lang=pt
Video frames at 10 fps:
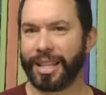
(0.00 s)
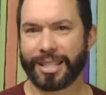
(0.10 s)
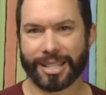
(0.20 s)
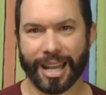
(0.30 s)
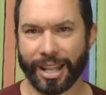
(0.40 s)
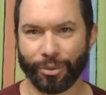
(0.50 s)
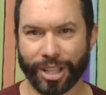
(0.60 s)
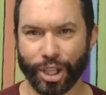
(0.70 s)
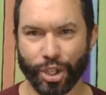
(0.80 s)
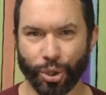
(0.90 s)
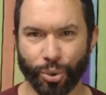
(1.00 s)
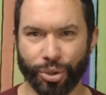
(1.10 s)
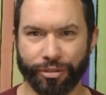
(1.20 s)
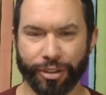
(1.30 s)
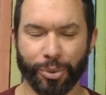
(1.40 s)
Nesse canal tem de
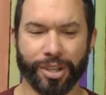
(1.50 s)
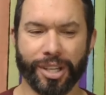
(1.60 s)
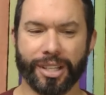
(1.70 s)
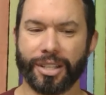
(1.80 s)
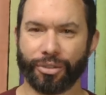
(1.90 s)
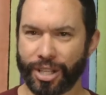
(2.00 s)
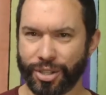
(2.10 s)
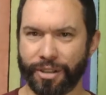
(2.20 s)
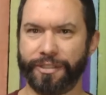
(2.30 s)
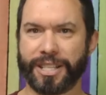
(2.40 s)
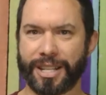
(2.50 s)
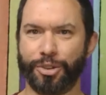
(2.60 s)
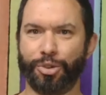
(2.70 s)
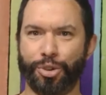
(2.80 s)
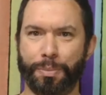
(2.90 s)
tudo, viu? Não tem só festa
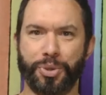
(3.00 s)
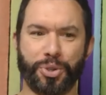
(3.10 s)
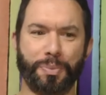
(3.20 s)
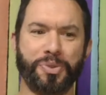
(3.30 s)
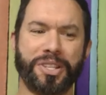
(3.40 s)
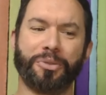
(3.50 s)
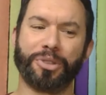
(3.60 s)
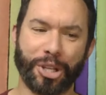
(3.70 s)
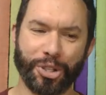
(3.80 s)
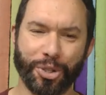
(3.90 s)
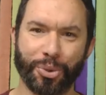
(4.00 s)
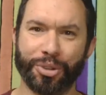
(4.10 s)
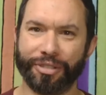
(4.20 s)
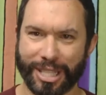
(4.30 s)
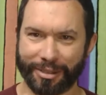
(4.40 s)
dos chup-chups, não, tem de
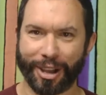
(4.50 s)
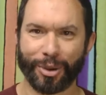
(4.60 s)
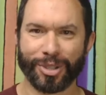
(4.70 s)
tudo, você vai